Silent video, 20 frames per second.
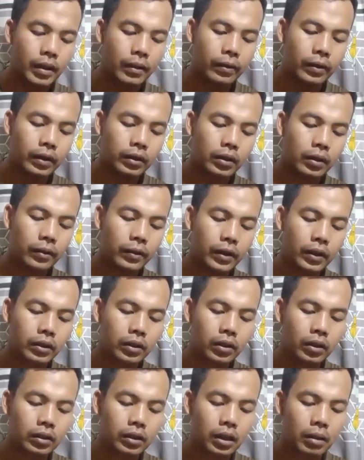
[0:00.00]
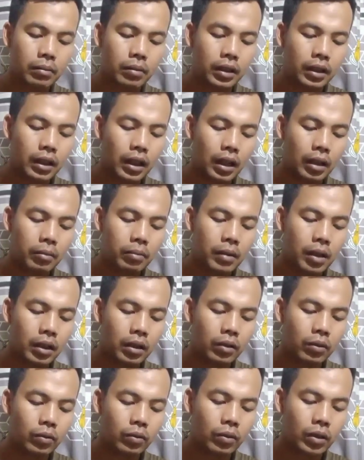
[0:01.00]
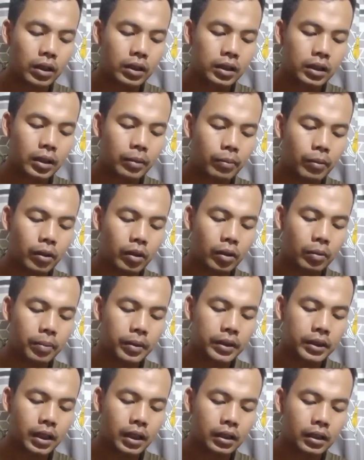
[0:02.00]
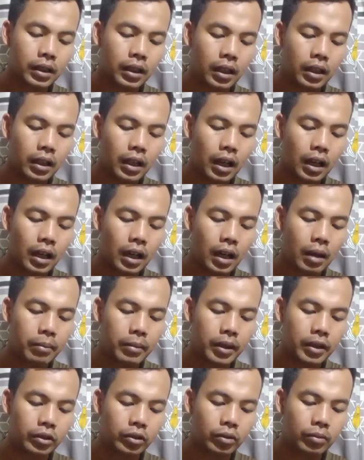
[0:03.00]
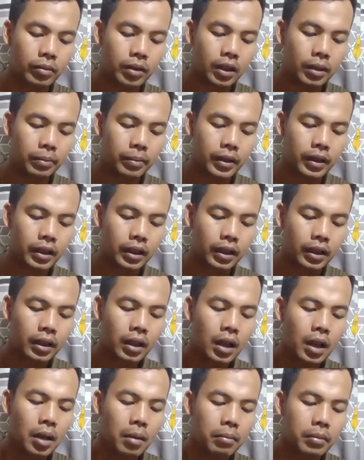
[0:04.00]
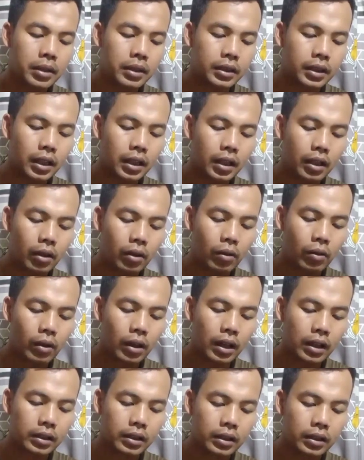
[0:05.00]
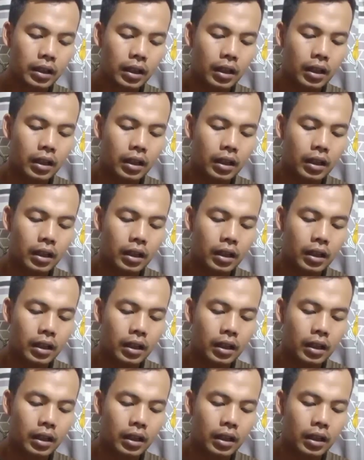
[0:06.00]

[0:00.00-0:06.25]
Foto-foto tablik akbar UAS di Pondok Pesantren Al-Amin Sumeneb ini menjadi hoaks